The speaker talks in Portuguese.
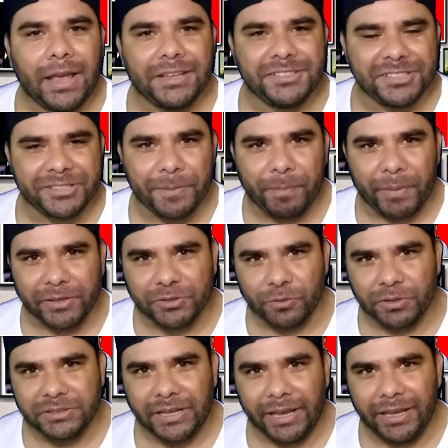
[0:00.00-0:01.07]
Existem
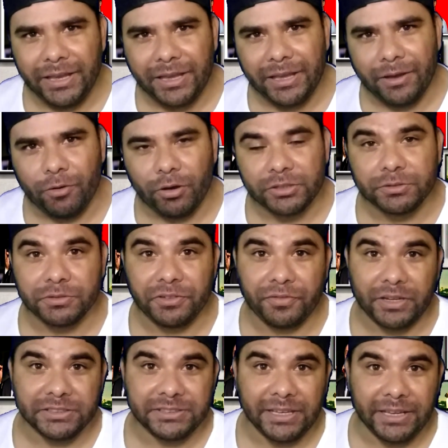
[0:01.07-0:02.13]
pessoas aí que gostam de
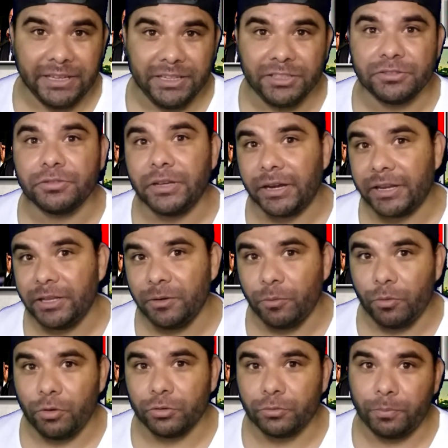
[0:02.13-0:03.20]
fazer isso e
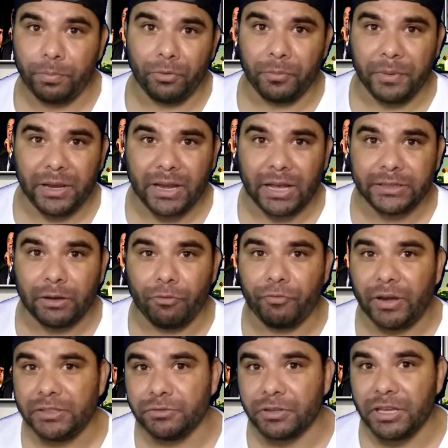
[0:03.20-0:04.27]
aquilo outro. Por mim, cada um
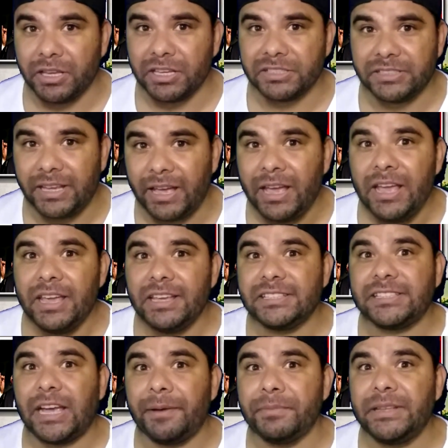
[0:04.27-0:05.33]
faz o que quiser e
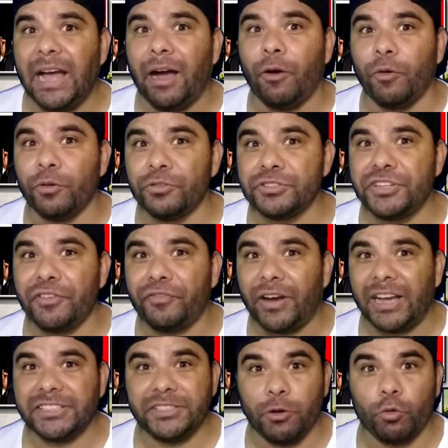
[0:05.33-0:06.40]
sabe da onde
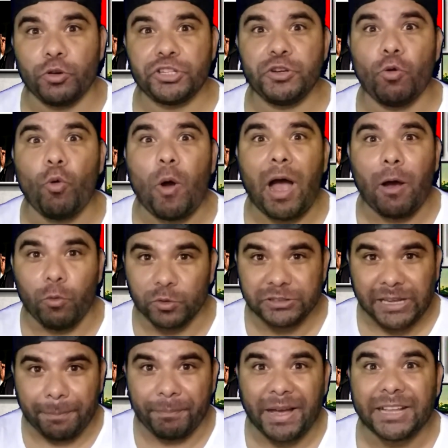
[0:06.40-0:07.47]
faz e onde o, o
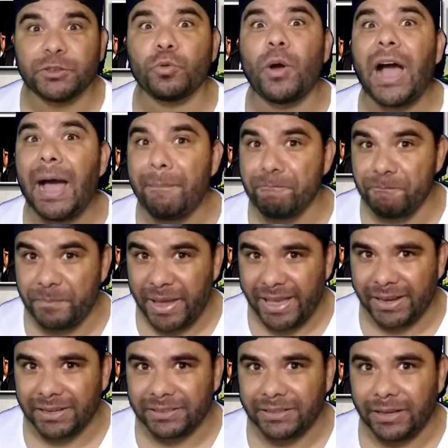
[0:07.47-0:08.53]
sapato
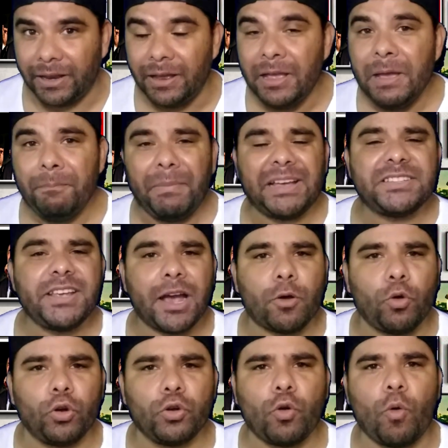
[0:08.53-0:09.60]
aperta. Mas de
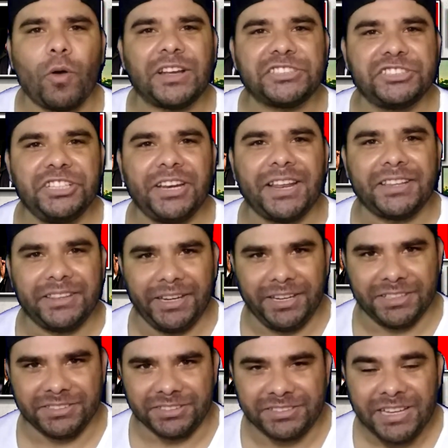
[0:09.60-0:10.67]
acordo com as
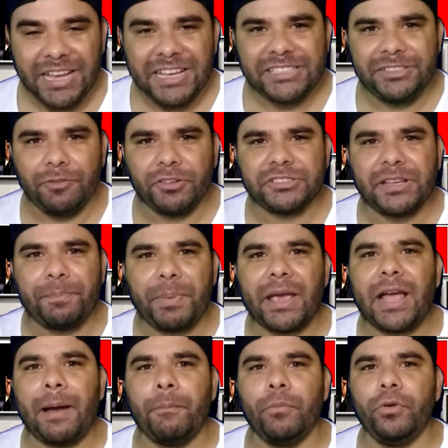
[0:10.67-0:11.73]
diretrizes, se você
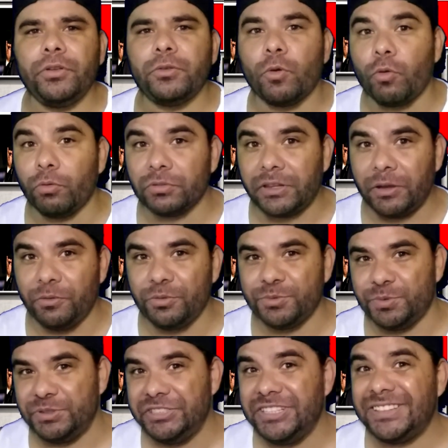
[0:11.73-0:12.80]
pegar muito
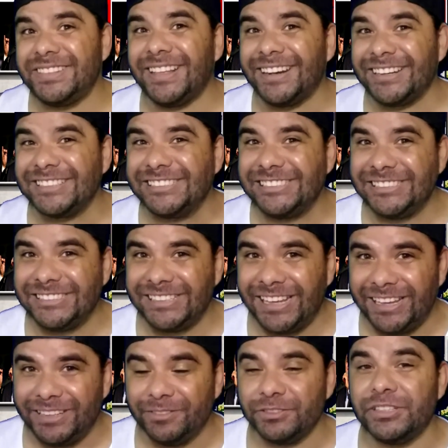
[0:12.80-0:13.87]
conteúdo de
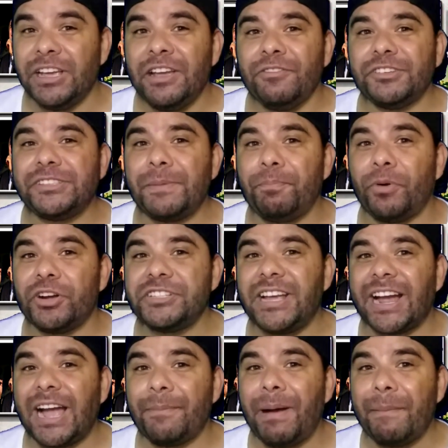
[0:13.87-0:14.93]
terceiros, você pode
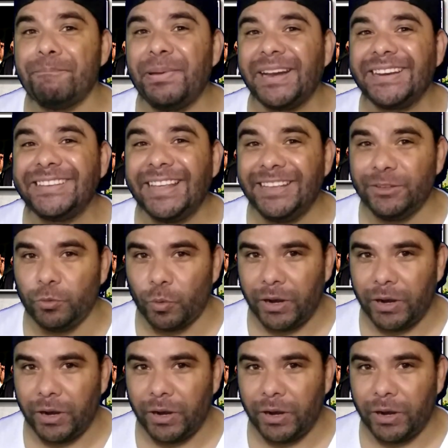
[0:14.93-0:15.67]
acabar perdendo o